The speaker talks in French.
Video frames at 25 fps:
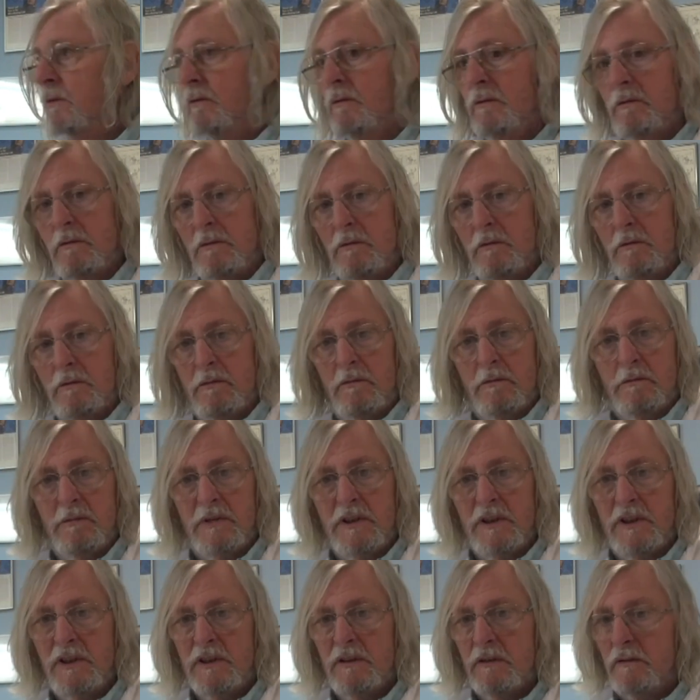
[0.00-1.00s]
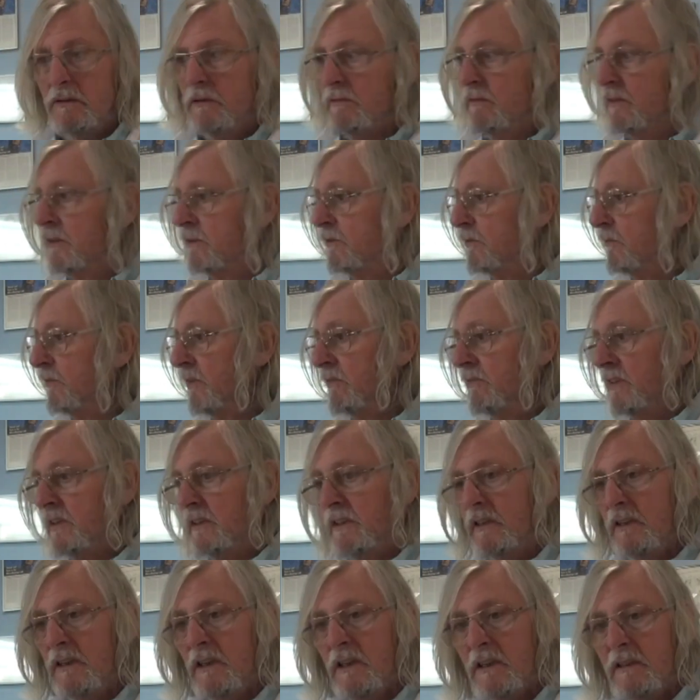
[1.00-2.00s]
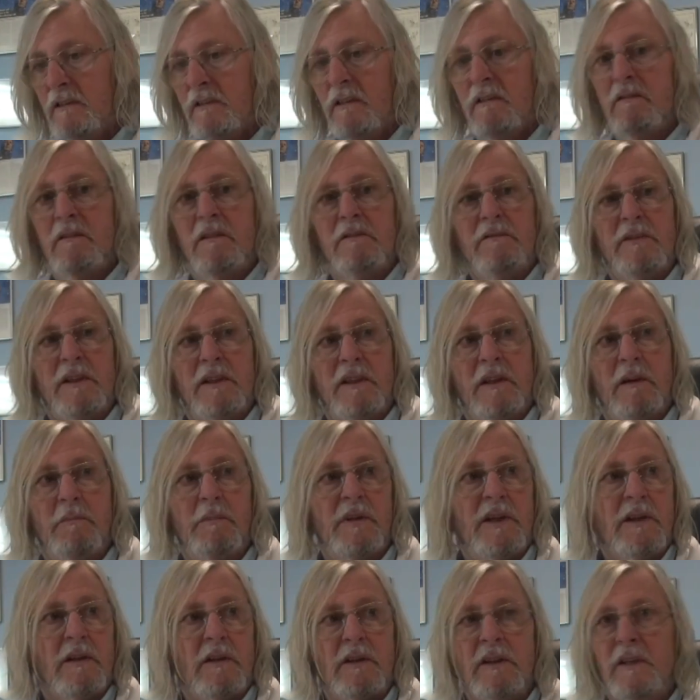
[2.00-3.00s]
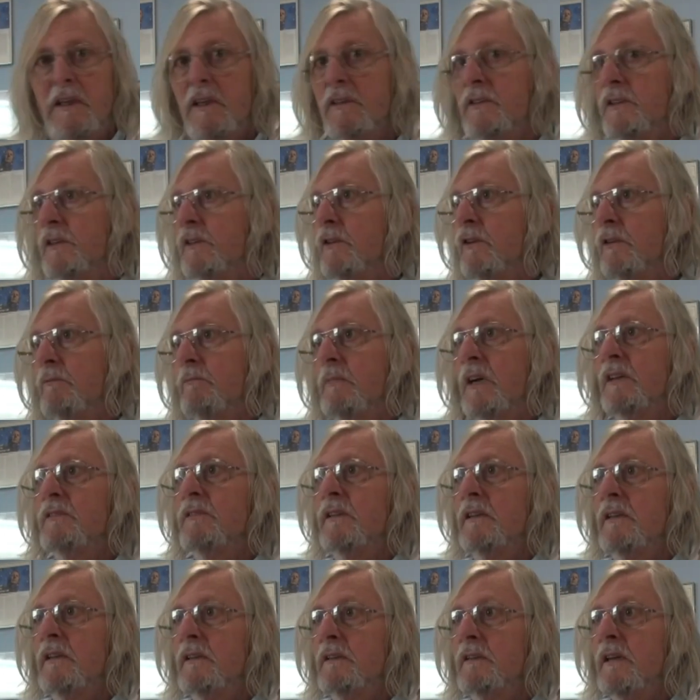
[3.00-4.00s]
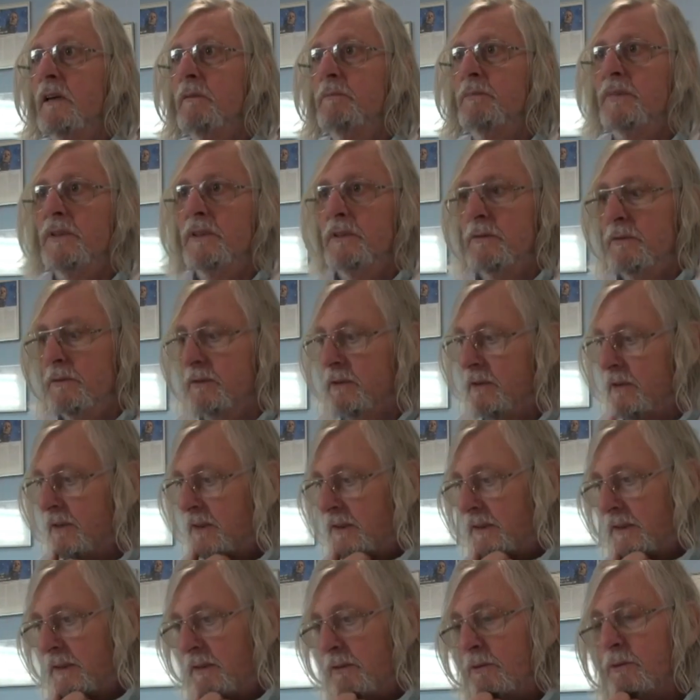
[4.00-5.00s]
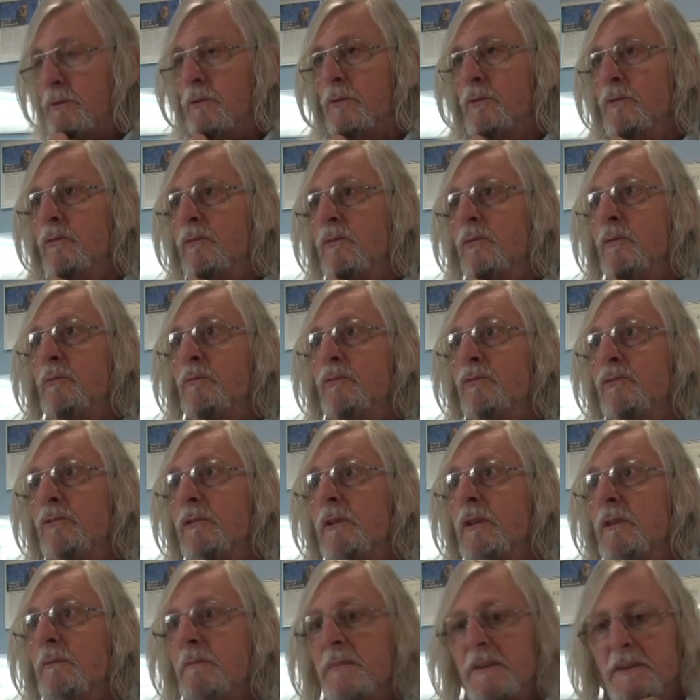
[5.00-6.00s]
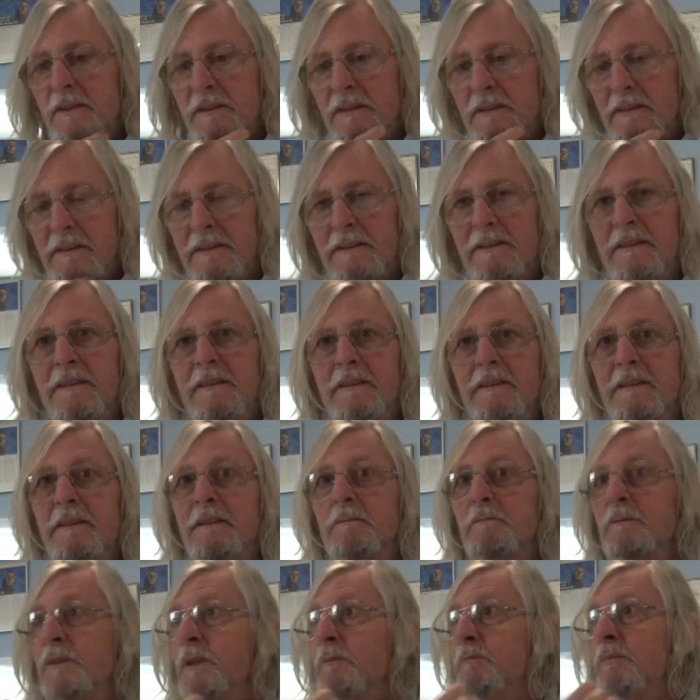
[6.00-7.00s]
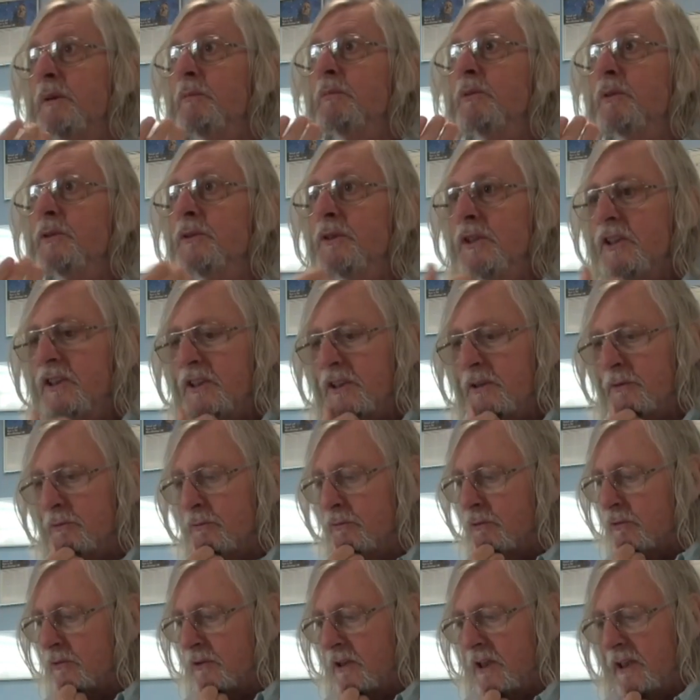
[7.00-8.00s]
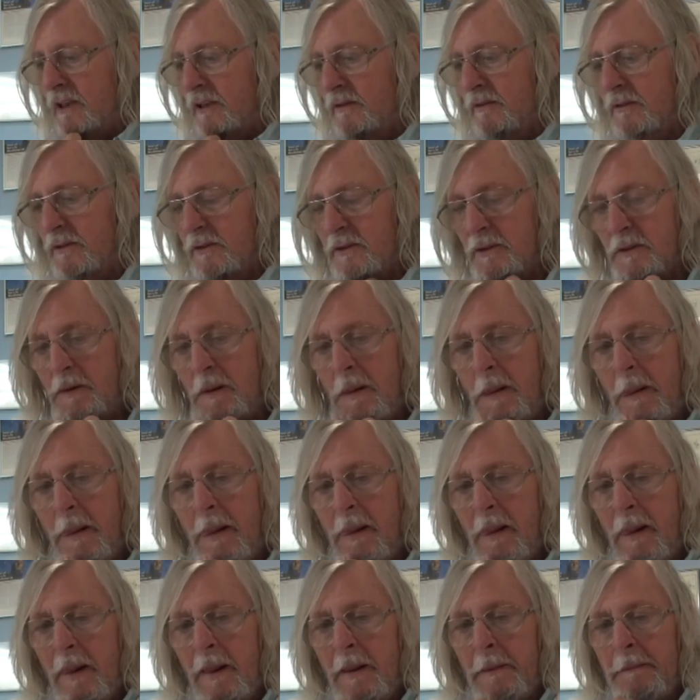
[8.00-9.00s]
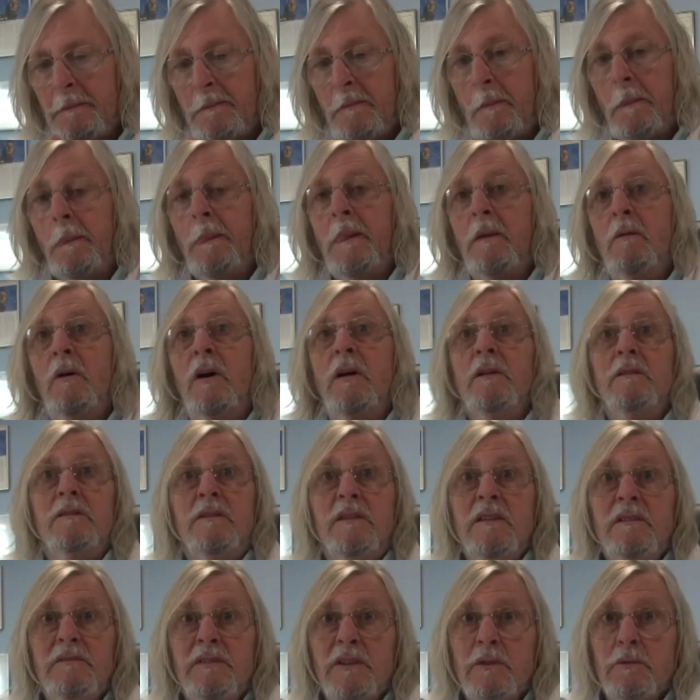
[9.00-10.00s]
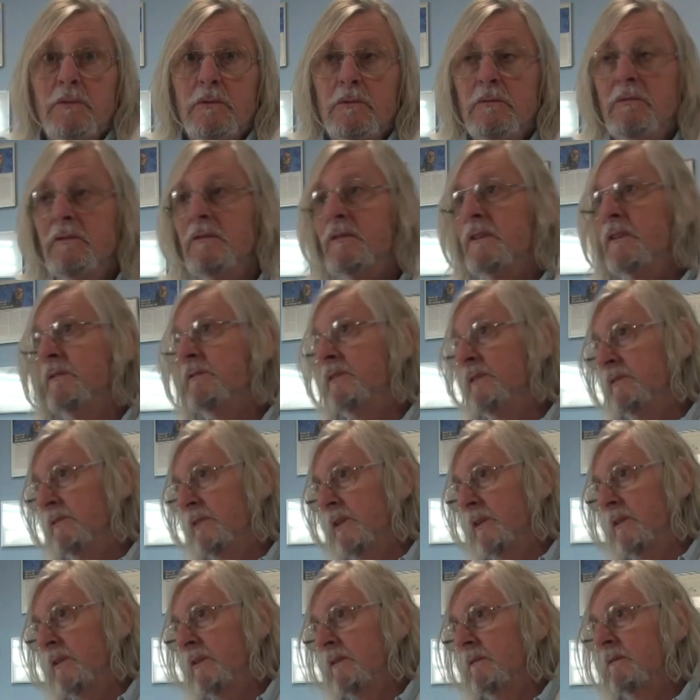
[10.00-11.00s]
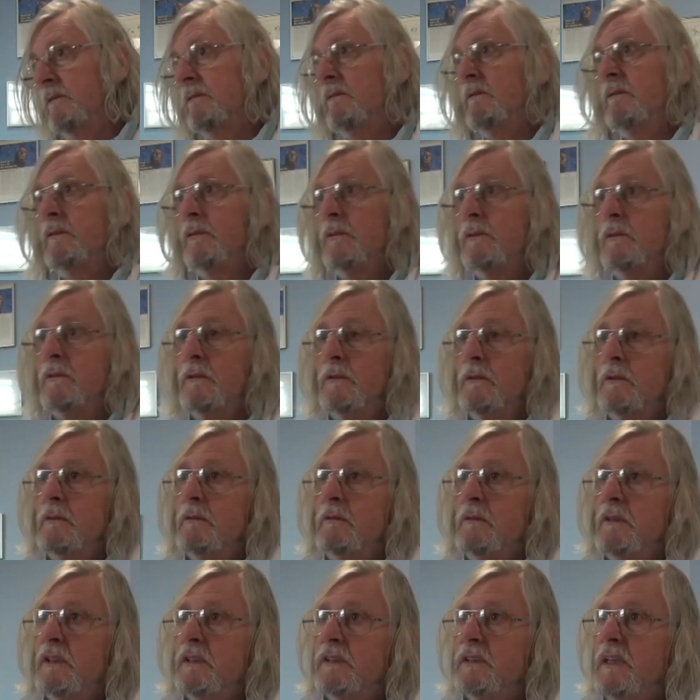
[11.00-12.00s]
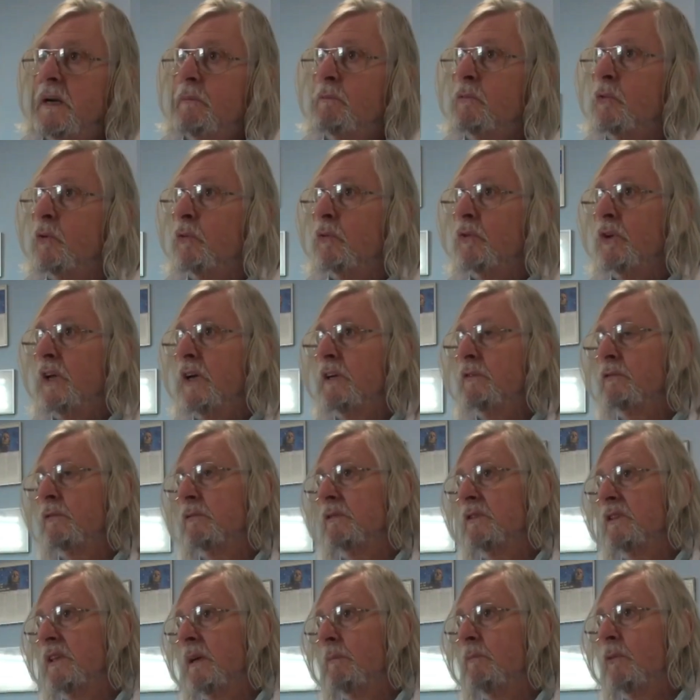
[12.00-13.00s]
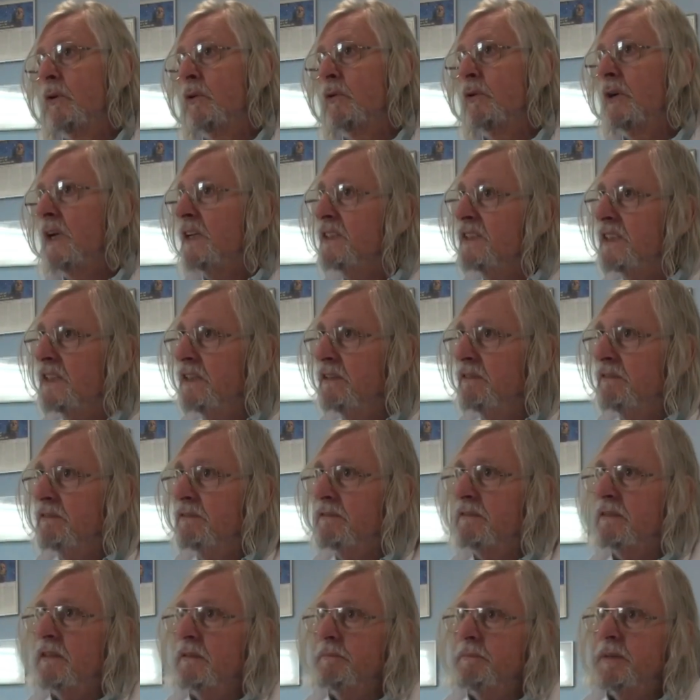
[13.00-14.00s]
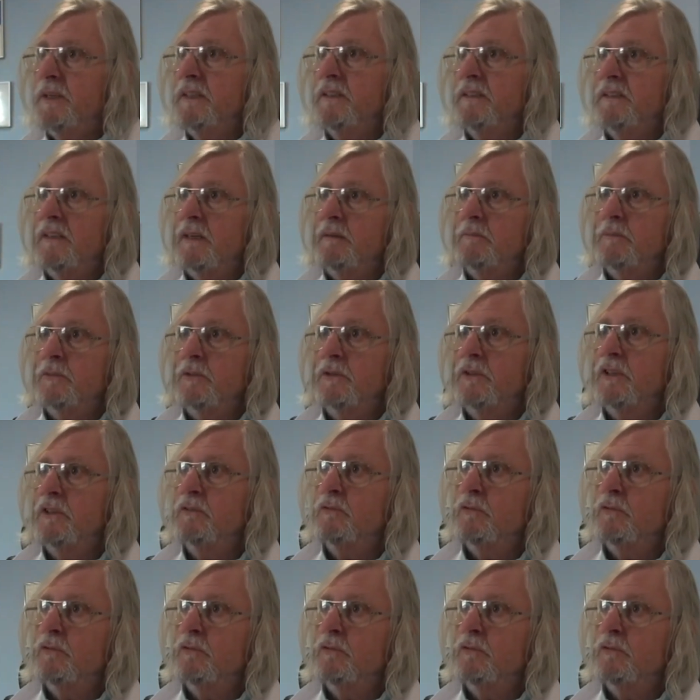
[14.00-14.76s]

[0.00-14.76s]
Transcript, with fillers: que le, ministre qui vient de se faire vacciner à ça ne viendra pas dans les quartiers nord de Marseille attraper le, nouveau mutant parce qu'il n'est peut-être pas protégé contre ça. Donc euh, voilà, c'est virus, c'est vivant. Donc euh, les armes qu'on a sont des armes relatives, ce pas des armes de